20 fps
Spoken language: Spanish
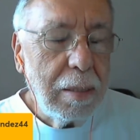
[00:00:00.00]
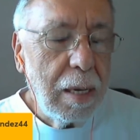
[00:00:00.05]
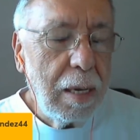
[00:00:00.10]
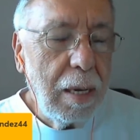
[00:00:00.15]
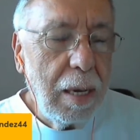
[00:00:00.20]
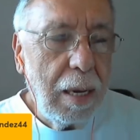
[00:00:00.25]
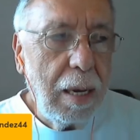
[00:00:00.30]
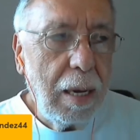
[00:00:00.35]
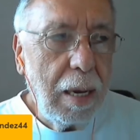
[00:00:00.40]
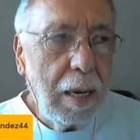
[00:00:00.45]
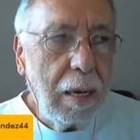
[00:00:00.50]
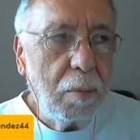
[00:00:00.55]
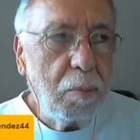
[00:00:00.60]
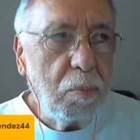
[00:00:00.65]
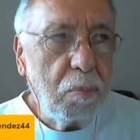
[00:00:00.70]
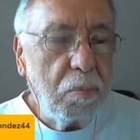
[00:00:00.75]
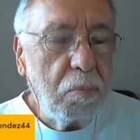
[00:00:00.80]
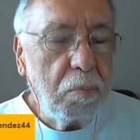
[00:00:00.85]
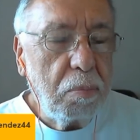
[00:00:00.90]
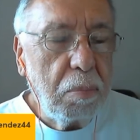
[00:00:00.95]
eh,
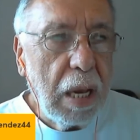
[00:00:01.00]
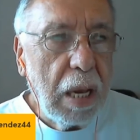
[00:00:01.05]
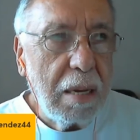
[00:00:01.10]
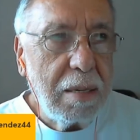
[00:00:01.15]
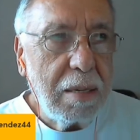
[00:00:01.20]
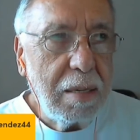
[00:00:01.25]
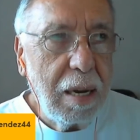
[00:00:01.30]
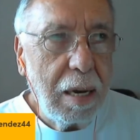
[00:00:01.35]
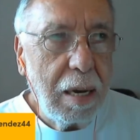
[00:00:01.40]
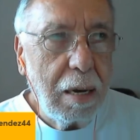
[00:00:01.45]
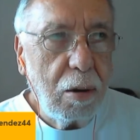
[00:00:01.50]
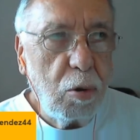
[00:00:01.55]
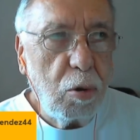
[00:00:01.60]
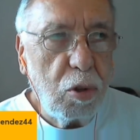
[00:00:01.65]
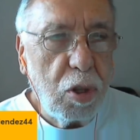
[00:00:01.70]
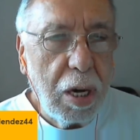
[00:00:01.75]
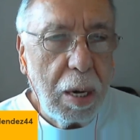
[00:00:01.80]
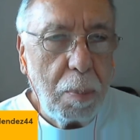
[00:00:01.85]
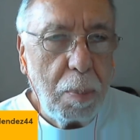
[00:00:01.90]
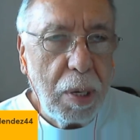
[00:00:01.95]
hacer el
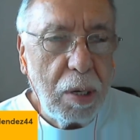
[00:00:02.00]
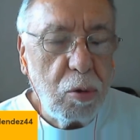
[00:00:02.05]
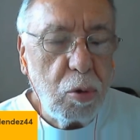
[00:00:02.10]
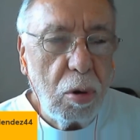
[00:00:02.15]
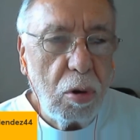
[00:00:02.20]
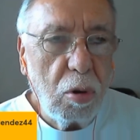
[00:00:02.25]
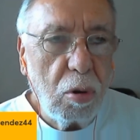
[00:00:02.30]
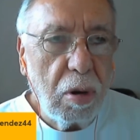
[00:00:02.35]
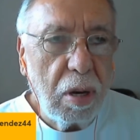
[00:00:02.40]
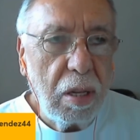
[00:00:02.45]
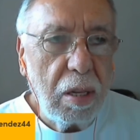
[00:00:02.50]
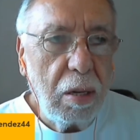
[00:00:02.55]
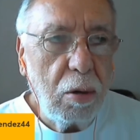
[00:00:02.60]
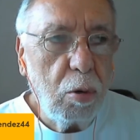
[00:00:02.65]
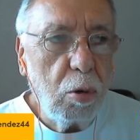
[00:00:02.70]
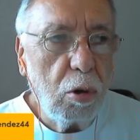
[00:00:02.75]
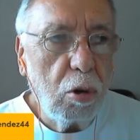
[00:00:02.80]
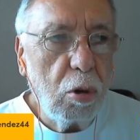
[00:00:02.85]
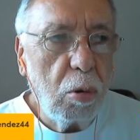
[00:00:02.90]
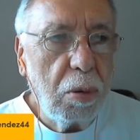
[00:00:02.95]
contrapeso a lo que
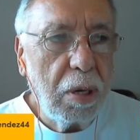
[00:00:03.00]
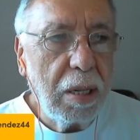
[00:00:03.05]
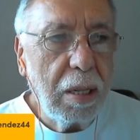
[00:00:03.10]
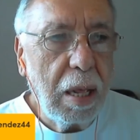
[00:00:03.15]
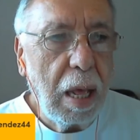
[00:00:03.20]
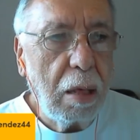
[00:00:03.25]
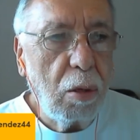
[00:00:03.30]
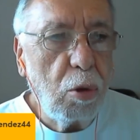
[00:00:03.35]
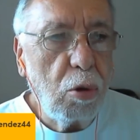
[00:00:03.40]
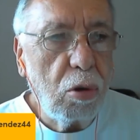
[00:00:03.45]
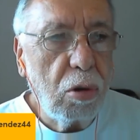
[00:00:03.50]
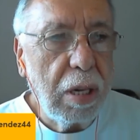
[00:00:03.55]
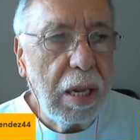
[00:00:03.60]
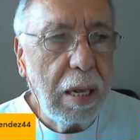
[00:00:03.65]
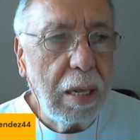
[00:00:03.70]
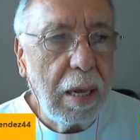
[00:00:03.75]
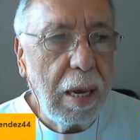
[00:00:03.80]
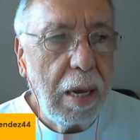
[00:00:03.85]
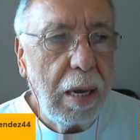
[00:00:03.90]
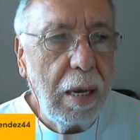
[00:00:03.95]
dijo el gobernador
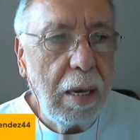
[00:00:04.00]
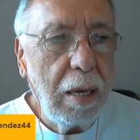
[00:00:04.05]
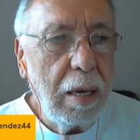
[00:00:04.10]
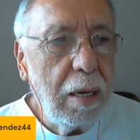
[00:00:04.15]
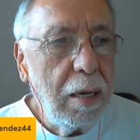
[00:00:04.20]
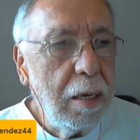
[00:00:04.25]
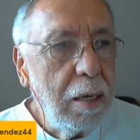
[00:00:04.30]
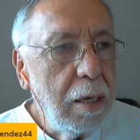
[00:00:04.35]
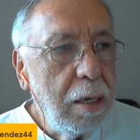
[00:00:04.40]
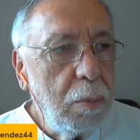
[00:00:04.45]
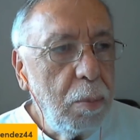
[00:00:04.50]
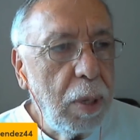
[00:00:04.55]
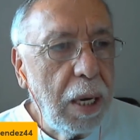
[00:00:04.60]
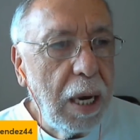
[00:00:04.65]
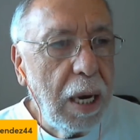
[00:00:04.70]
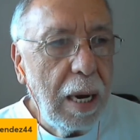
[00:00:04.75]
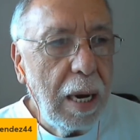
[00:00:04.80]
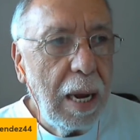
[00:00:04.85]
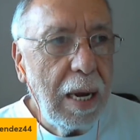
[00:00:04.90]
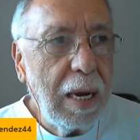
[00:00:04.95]
de allí,
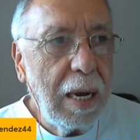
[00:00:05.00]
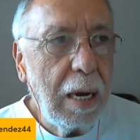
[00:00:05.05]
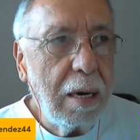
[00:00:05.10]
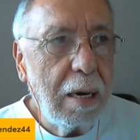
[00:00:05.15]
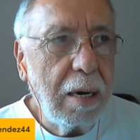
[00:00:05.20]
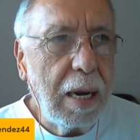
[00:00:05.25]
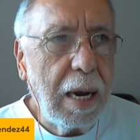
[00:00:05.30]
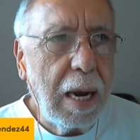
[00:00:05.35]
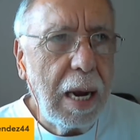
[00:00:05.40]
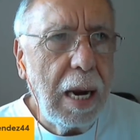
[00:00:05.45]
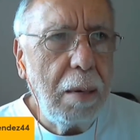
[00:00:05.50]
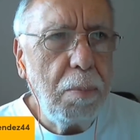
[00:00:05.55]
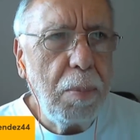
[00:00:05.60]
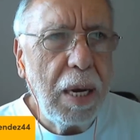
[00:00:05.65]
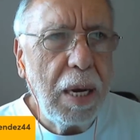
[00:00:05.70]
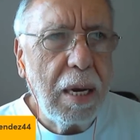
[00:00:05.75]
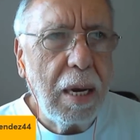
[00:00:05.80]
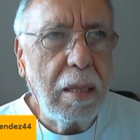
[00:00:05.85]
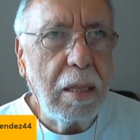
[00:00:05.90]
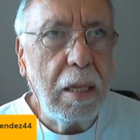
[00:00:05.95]
Miguel Ángel
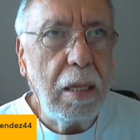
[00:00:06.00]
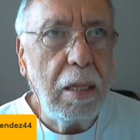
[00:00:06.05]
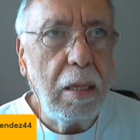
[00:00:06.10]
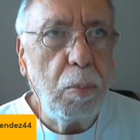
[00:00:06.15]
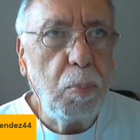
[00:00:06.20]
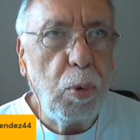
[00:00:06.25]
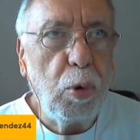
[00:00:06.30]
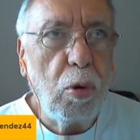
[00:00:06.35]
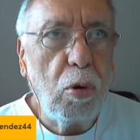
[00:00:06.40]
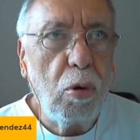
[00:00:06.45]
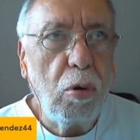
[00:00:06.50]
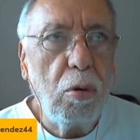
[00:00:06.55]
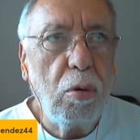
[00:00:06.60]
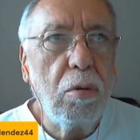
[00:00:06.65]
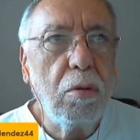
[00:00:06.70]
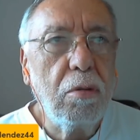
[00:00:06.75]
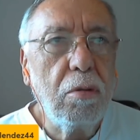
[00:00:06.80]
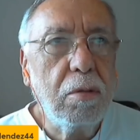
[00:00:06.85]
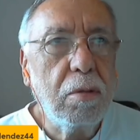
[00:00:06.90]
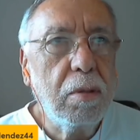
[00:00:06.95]
Riquelme, que tiene
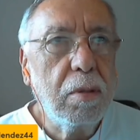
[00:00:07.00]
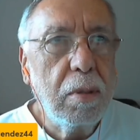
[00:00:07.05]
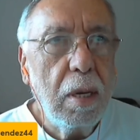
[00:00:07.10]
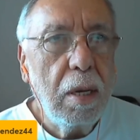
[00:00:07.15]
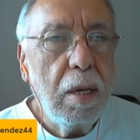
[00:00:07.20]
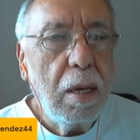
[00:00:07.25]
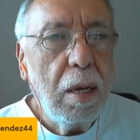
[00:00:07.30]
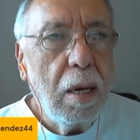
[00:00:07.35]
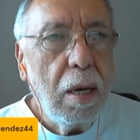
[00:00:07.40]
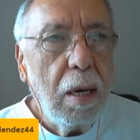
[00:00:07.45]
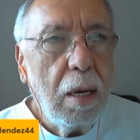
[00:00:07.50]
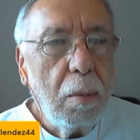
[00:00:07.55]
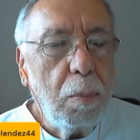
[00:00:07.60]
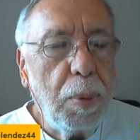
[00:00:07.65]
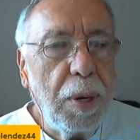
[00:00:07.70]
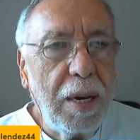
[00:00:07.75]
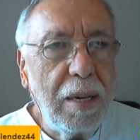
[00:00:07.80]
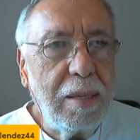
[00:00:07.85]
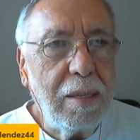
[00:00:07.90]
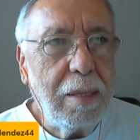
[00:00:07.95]
poco
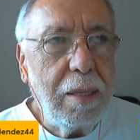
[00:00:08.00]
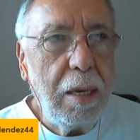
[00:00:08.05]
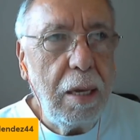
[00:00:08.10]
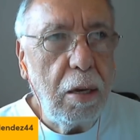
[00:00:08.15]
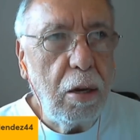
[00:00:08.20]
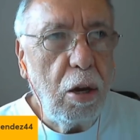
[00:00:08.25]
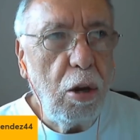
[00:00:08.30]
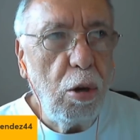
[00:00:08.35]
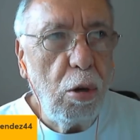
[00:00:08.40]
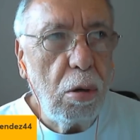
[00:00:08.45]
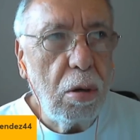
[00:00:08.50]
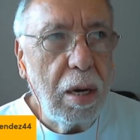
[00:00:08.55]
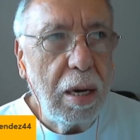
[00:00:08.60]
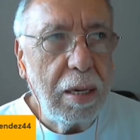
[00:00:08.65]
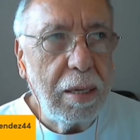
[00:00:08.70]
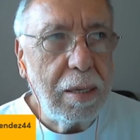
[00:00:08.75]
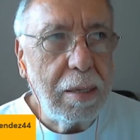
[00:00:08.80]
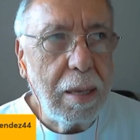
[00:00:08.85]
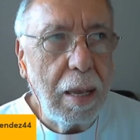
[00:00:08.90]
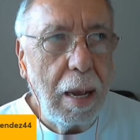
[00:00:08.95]
prestigio,
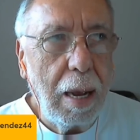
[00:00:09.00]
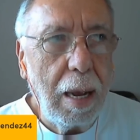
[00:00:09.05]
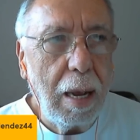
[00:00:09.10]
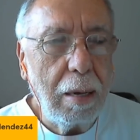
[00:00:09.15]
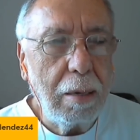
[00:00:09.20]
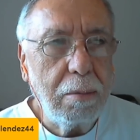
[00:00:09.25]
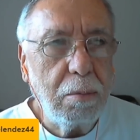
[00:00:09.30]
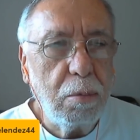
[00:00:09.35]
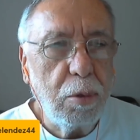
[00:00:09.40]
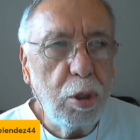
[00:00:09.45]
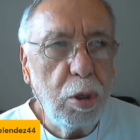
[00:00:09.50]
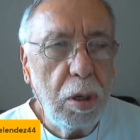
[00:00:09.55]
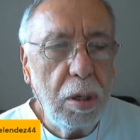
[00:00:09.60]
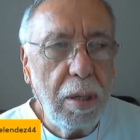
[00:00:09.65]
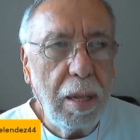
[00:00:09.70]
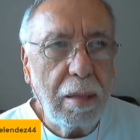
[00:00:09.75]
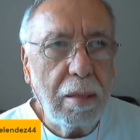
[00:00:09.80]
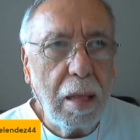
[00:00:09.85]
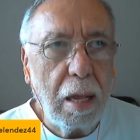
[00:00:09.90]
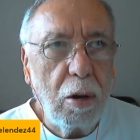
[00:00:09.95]
que está muy
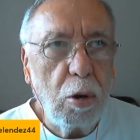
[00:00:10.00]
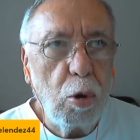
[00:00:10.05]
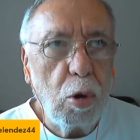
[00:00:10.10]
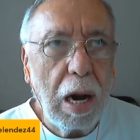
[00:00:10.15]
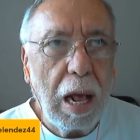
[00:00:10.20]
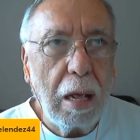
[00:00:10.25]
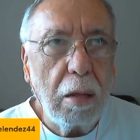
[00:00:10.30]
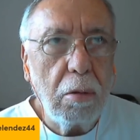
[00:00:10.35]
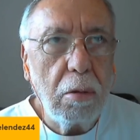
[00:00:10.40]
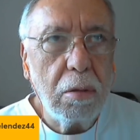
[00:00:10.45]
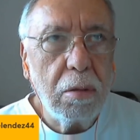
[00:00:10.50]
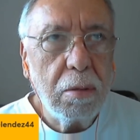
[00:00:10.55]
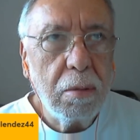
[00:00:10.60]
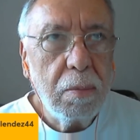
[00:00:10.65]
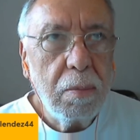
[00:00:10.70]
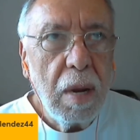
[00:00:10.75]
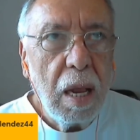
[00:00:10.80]
deteriorado.